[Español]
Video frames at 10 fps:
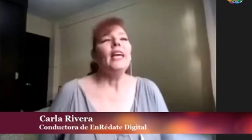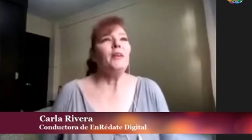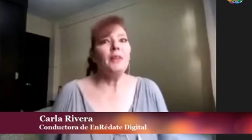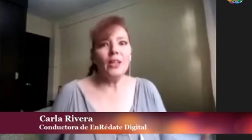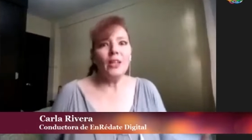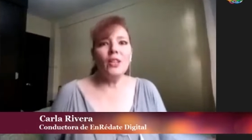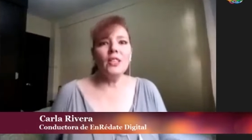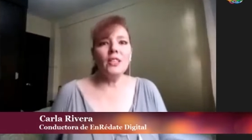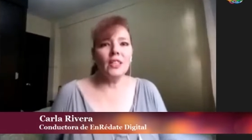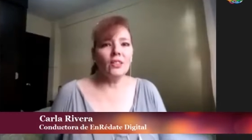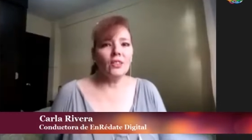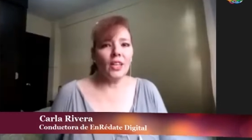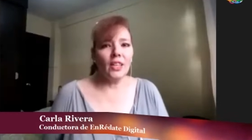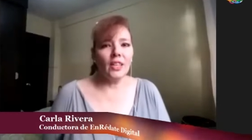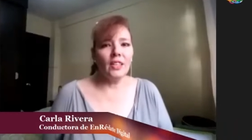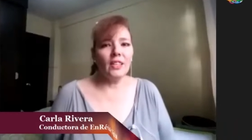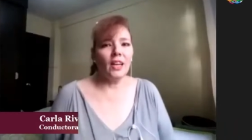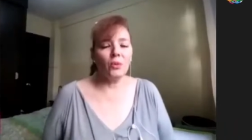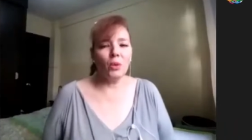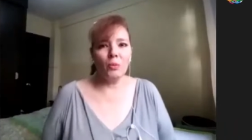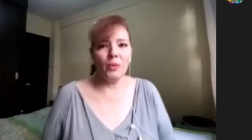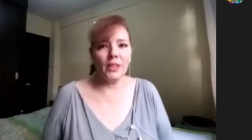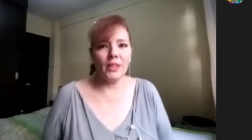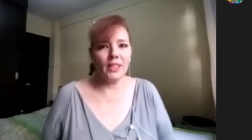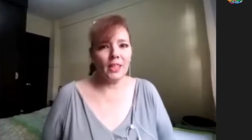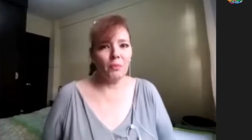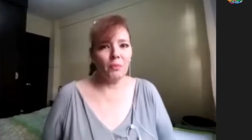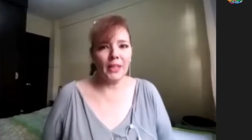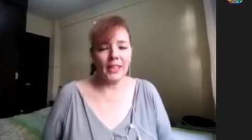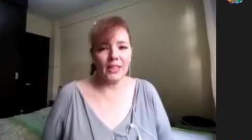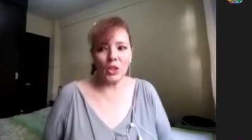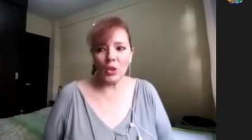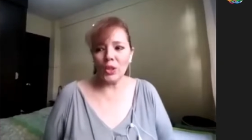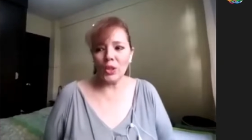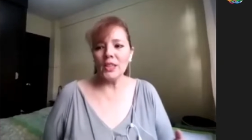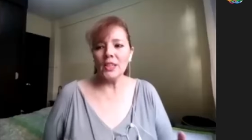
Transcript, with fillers: Y bien lo dices, Oscarín, actualmente las aplicaciones